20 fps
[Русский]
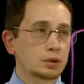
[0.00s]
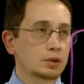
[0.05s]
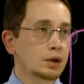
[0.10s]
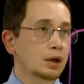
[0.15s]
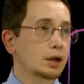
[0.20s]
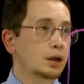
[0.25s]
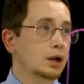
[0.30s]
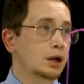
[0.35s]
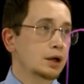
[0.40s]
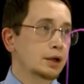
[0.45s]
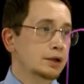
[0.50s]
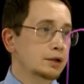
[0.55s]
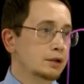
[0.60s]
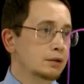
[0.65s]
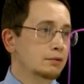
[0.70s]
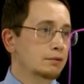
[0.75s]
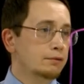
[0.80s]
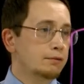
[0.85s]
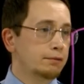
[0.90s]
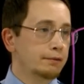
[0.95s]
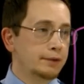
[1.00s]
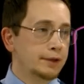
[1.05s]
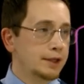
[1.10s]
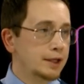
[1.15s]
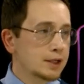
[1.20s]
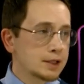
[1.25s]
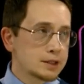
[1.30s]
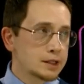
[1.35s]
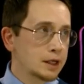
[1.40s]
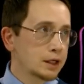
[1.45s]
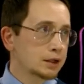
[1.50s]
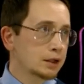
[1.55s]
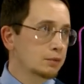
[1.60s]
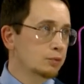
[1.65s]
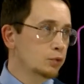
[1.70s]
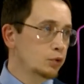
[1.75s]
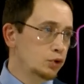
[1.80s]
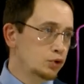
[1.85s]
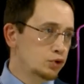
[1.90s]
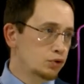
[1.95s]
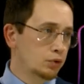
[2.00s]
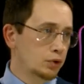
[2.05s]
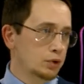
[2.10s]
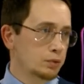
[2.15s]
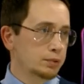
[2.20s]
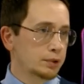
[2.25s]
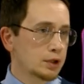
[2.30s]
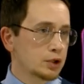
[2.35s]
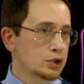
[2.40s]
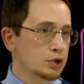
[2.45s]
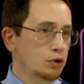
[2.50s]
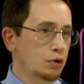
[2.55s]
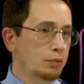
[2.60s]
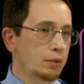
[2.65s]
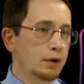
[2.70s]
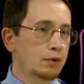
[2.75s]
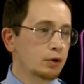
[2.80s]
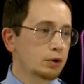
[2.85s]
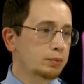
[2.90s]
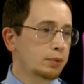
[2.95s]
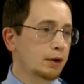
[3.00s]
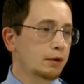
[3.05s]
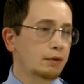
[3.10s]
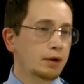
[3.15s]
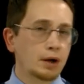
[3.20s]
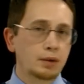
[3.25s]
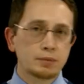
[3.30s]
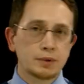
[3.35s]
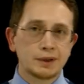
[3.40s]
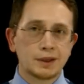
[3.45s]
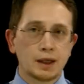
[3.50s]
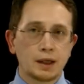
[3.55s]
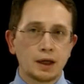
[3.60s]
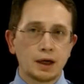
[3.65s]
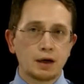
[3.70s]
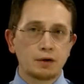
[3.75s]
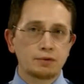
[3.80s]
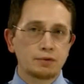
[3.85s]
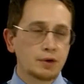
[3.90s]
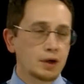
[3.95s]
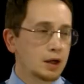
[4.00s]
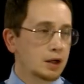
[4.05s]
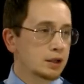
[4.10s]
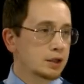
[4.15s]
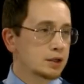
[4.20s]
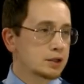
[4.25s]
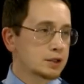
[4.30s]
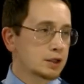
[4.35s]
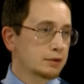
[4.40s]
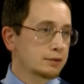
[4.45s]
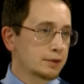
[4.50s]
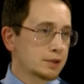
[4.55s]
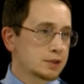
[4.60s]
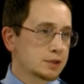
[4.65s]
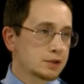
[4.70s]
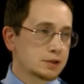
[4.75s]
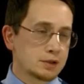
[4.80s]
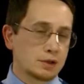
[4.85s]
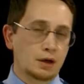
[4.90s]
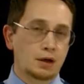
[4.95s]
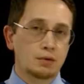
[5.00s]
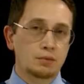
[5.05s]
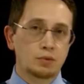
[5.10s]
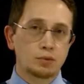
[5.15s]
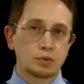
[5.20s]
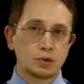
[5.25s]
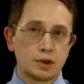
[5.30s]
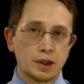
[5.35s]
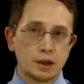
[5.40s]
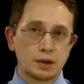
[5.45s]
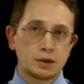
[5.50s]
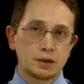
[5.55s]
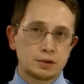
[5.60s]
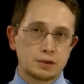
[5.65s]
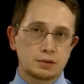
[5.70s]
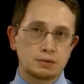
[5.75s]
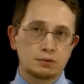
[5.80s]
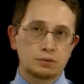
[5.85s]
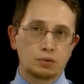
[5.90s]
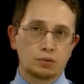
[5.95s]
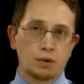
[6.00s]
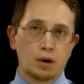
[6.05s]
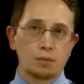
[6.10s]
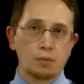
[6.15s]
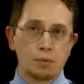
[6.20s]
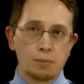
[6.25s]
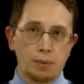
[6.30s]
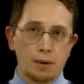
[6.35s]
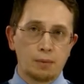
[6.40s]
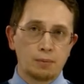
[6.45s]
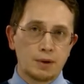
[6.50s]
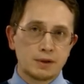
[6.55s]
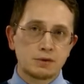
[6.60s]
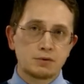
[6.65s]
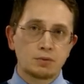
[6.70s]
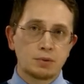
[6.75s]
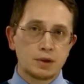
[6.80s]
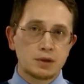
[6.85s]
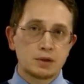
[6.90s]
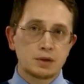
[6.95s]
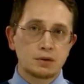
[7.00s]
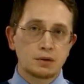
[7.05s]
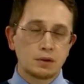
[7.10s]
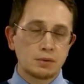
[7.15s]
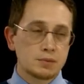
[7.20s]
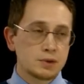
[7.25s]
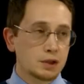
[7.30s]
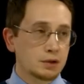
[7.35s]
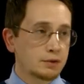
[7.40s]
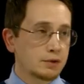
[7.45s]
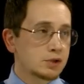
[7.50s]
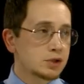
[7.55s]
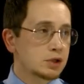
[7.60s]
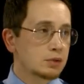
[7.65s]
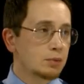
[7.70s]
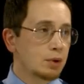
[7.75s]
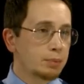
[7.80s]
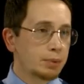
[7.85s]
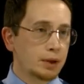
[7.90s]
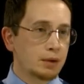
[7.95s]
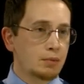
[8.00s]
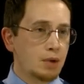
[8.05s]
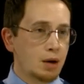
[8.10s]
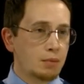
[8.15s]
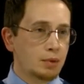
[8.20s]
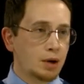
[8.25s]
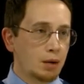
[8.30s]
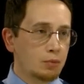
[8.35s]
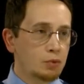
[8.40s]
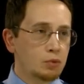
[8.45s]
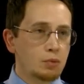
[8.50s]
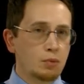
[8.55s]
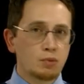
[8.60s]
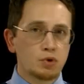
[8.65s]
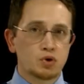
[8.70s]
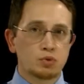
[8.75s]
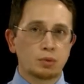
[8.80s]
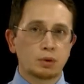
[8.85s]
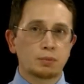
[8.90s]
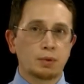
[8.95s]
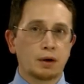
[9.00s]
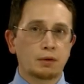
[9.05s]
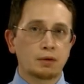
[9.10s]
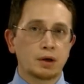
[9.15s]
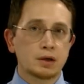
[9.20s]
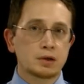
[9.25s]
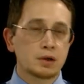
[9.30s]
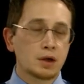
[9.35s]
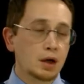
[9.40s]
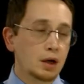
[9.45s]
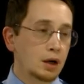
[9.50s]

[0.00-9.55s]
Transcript: Да? И если это ему ничего не подошло, мы его отправляем на догрев и, соответственно, ставим ему тег ну, как бы по массовым рассылкам. Соответственно, мы понимаем, кому мы можем отправлять.